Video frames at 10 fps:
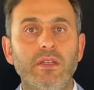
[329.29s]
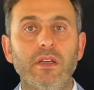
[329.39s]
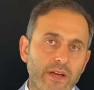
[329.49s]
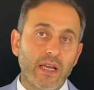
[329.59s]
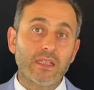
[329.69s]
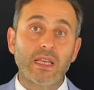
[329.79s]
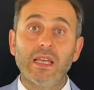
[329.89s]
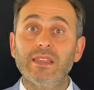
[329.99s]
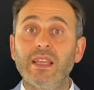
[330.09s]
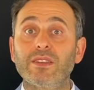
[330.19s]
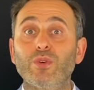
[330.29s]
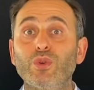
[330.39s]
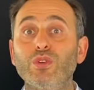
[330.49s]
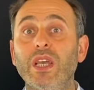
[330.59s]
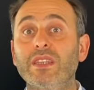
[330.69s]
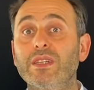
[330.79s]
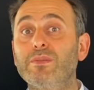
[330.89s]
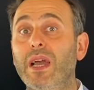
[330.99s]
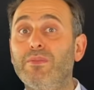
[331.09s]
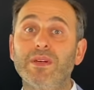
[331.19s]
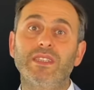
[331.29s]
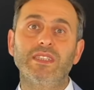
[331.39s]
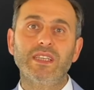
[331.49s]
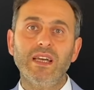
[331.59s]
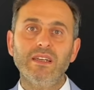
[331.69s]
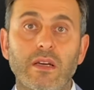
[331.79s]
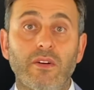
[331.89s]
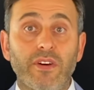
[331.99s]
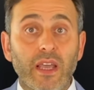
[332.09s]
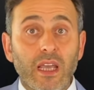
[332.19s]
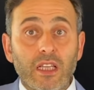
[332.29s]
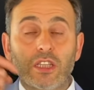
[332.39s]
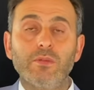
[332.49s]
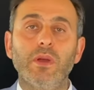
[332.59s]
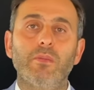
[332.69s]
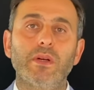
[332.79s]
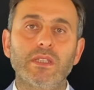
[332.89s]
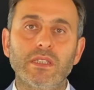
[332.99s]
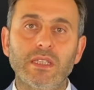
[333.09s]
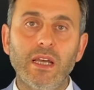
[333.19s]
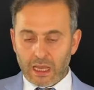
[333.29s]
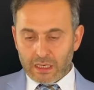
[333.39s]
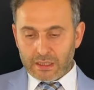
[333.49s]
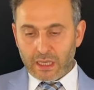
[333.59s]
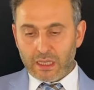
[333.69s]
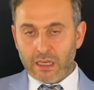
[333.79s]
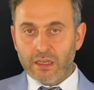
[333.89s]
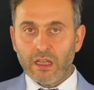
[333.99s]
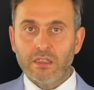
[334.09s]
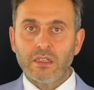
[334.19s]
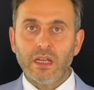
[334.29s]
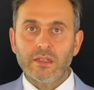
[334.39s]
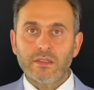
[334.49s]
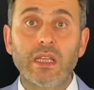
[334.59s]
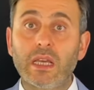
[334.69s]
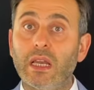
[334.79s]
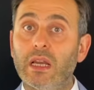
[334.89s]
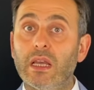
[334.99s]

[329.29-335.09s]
Fakat kendine doğru yatırım yapmadıysa, kafaya yatırım yapmadıysa elindekilerini alırlar. Tekrar